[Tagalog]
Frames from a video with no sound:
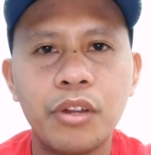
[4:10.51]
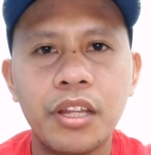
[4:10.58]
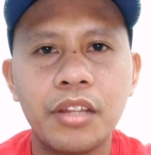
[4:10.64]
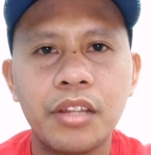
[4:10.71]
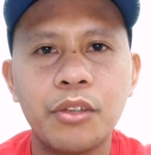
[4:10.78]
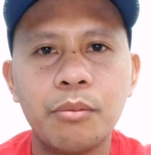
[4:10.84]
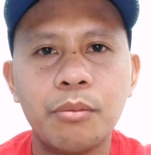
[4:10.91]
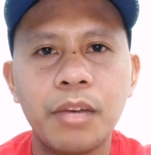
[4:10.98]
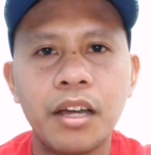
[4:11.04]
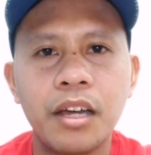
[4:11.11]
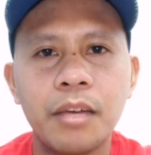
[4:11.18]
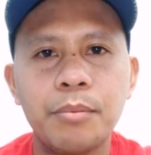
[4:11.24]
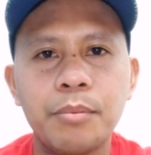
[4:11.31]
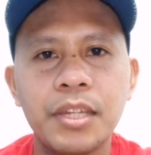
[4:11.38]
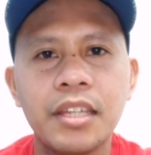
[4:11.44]
rin yung
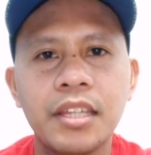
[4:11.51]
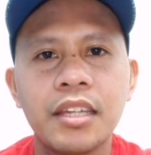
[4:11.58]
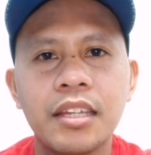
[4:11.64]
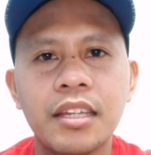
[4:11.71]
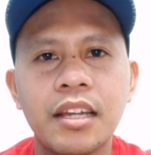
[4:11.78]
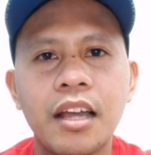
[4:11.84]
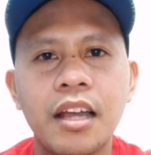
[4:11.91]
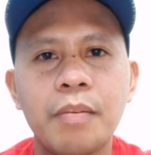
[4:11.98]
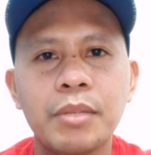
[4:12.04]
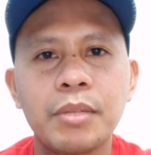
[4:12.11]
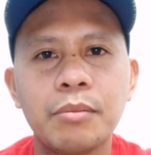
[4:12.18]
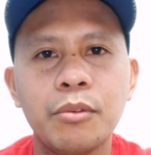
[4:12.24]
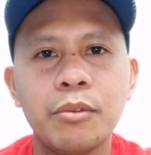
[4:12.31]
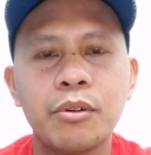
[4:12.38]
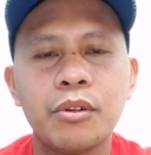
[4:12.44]
mga binhing
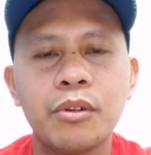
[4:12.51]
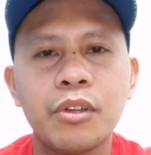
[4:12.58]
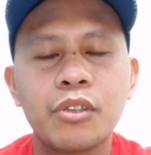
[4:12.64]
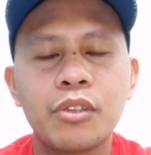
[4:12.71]
ginagamit mo.